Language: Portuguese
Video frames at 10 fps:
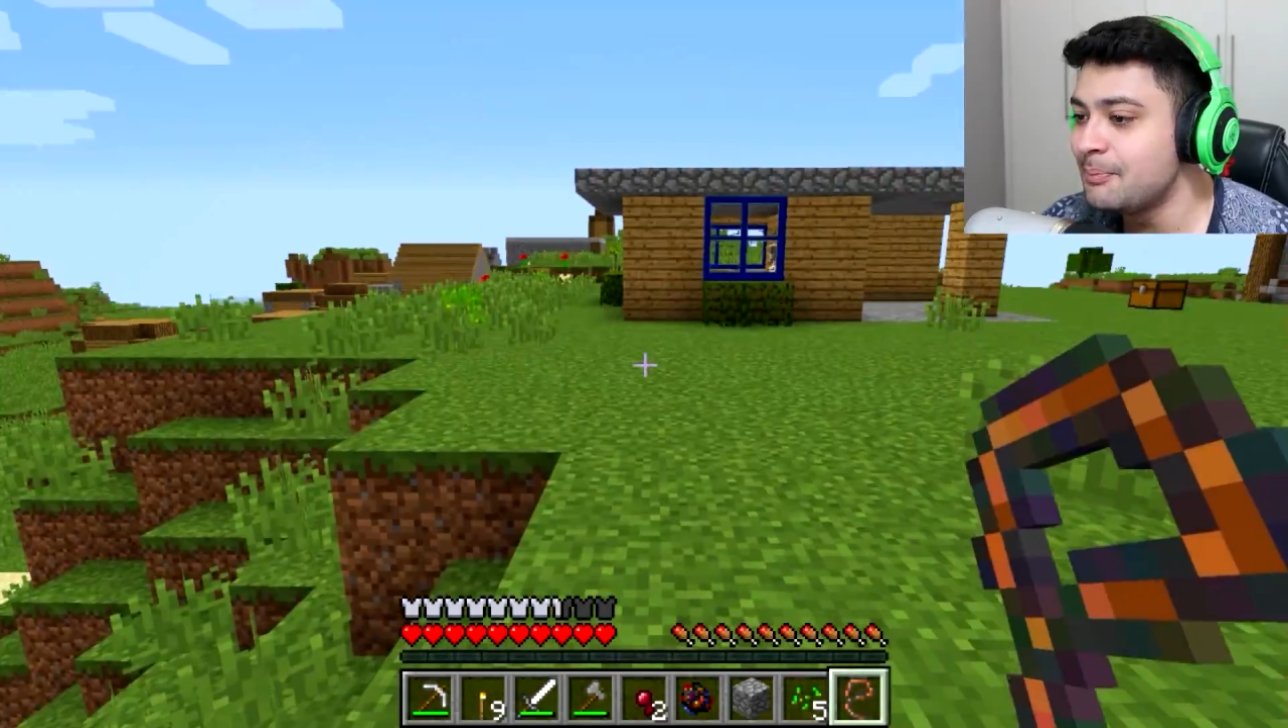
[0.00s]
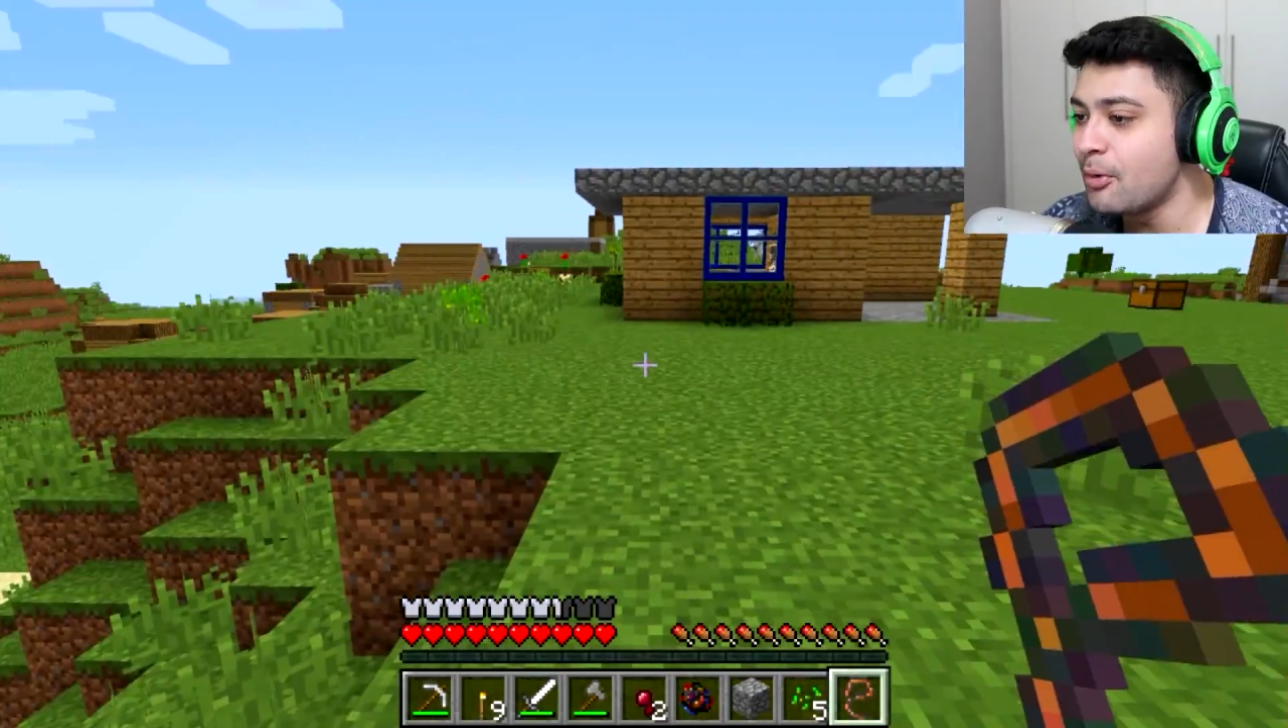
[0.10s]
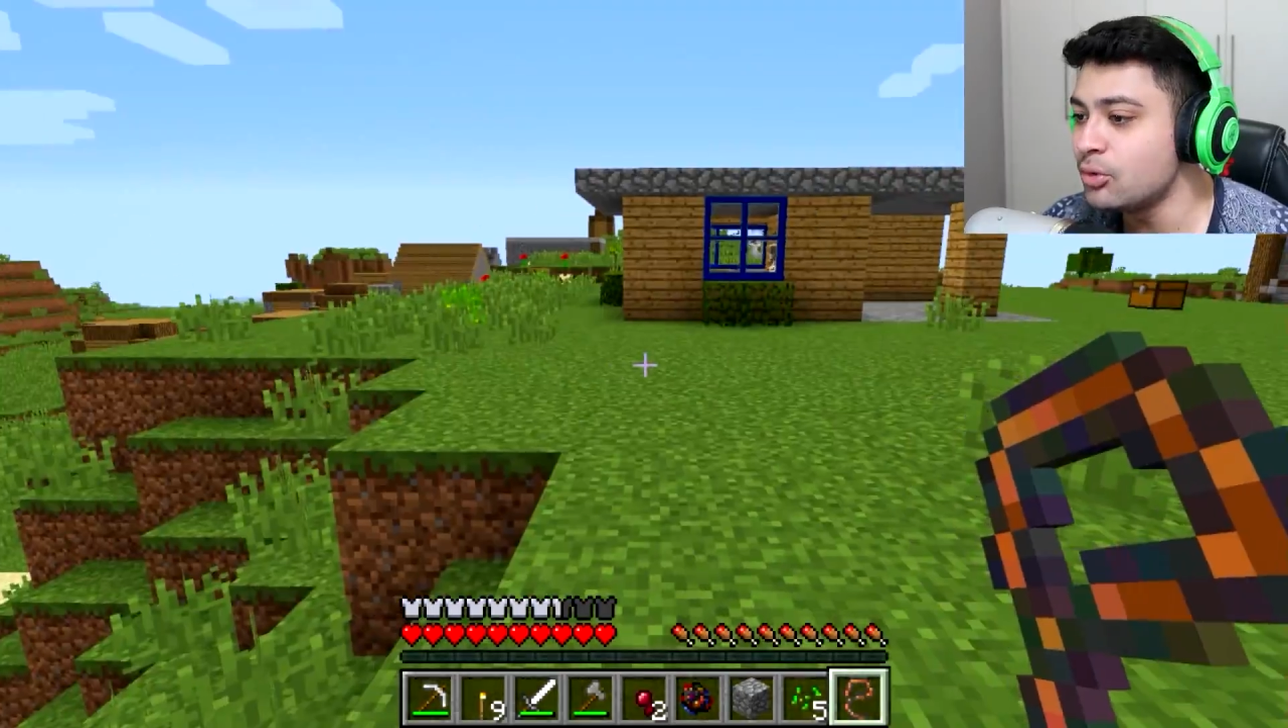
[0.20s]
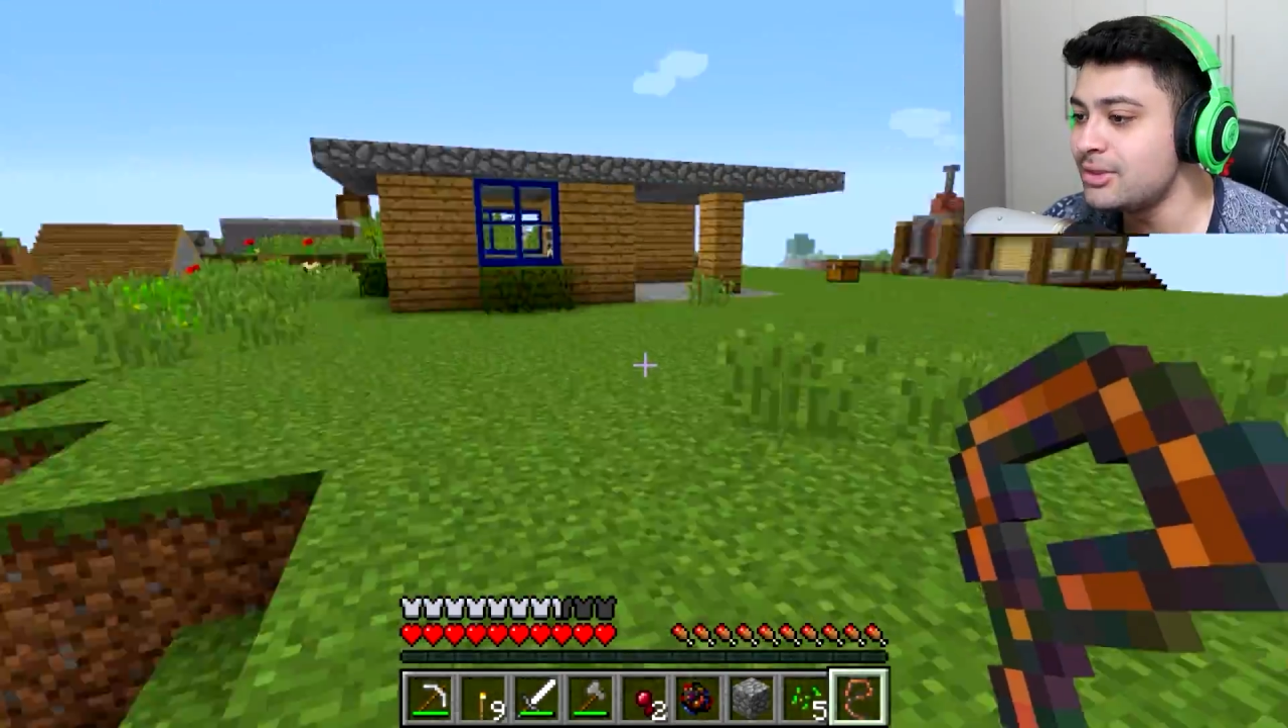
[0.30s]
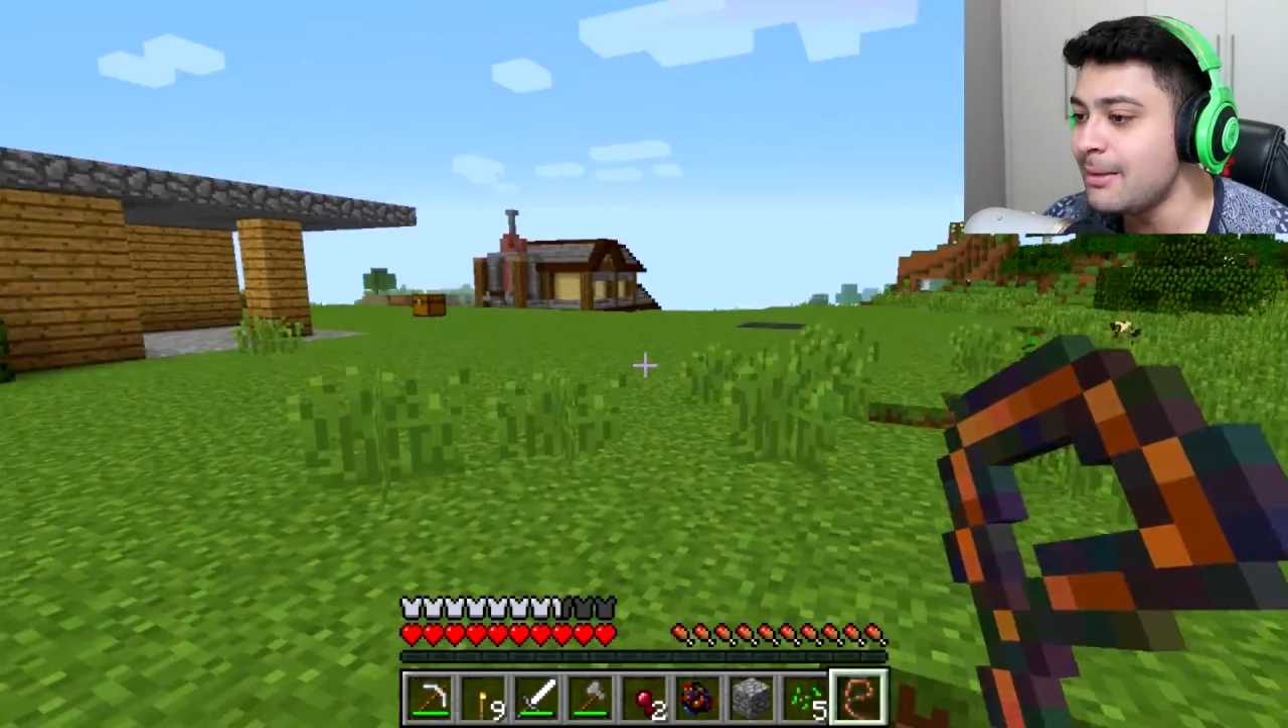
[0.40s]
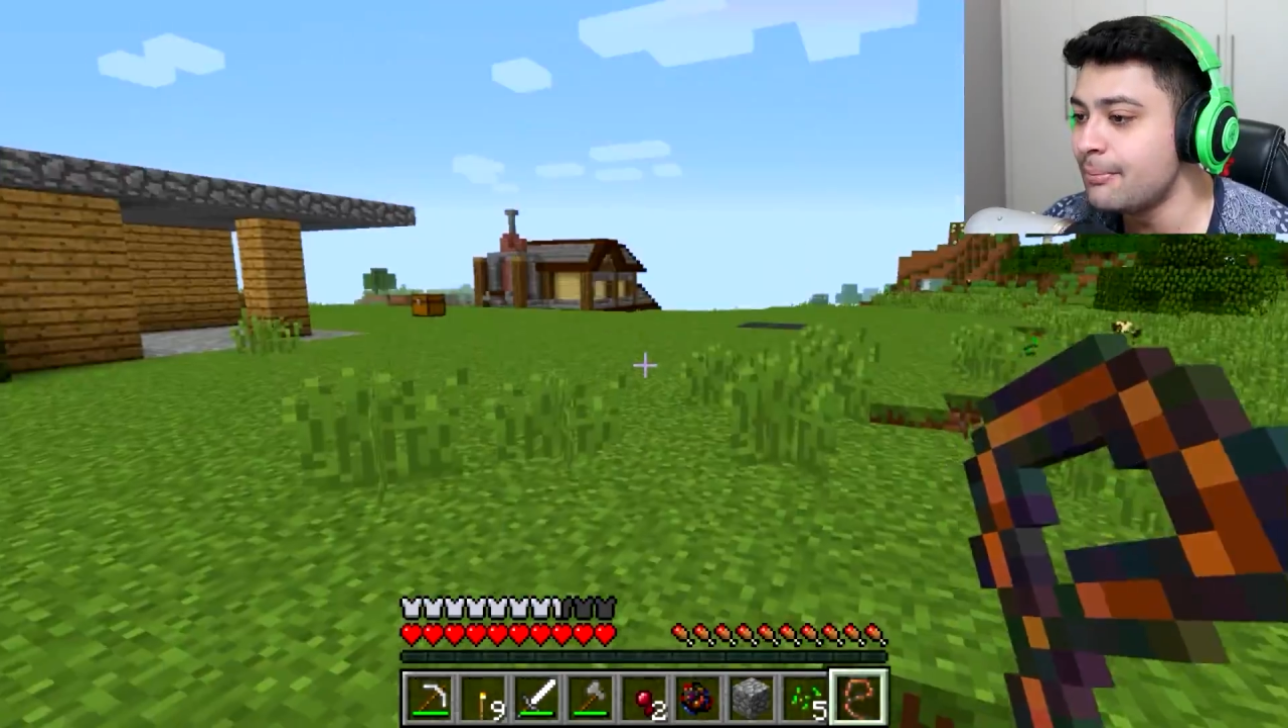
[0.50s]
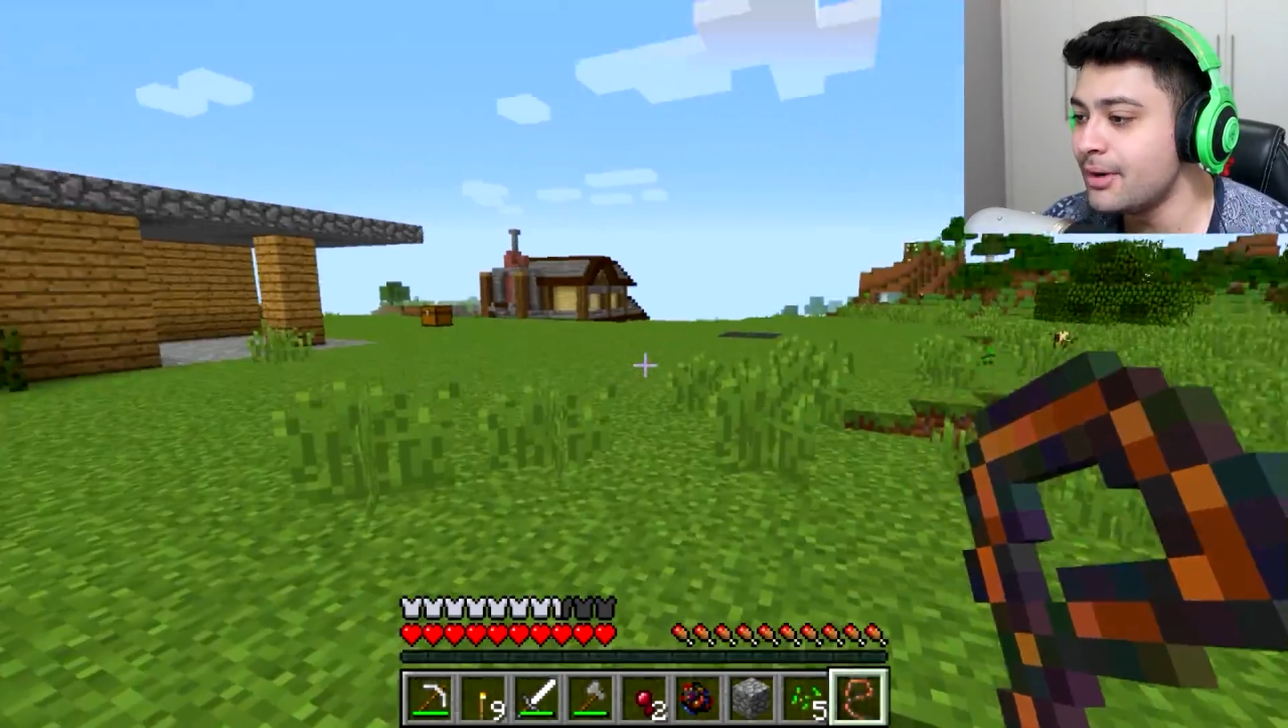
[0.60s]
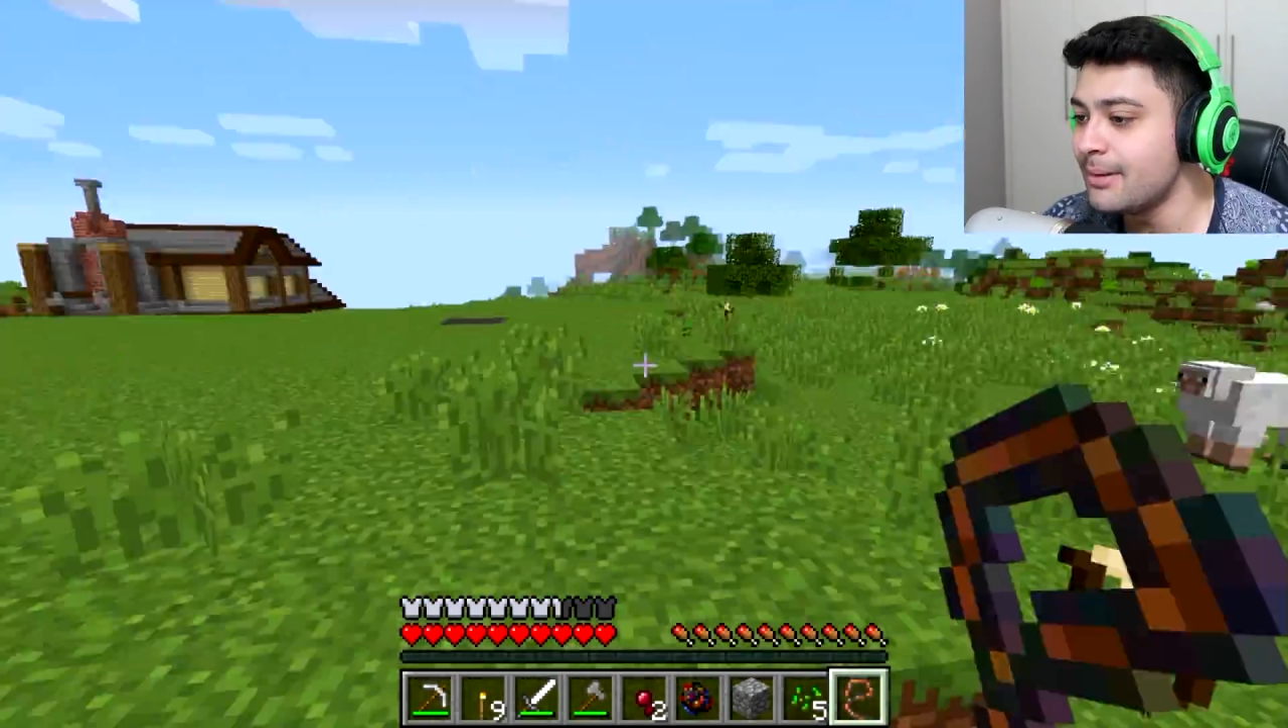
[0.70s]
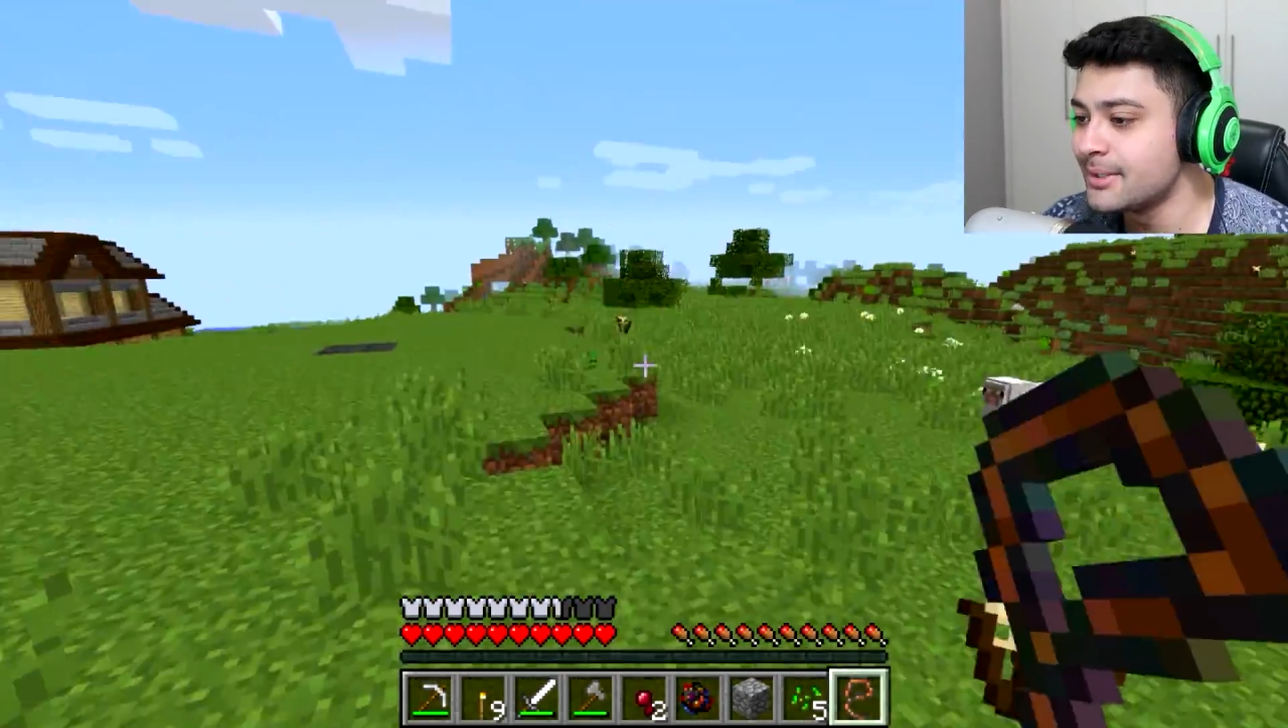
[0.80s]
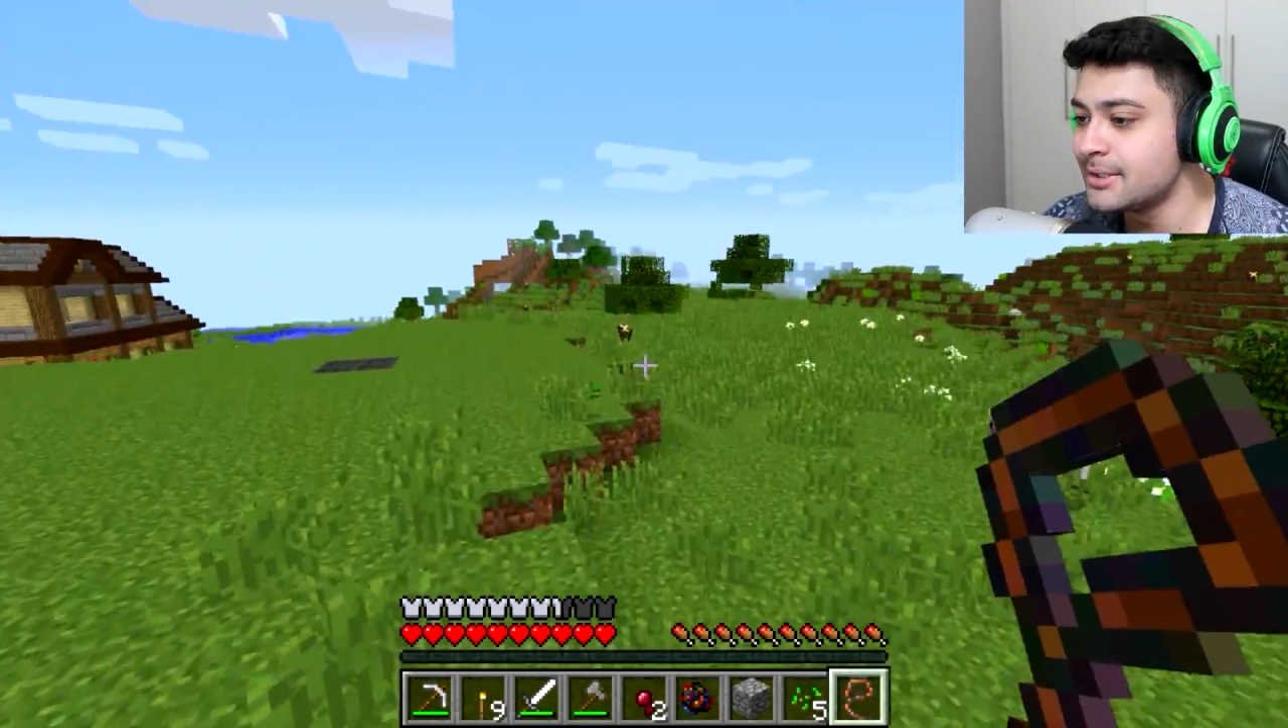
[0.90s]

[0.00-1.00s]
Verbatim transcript: em pouco tempo, né, mano?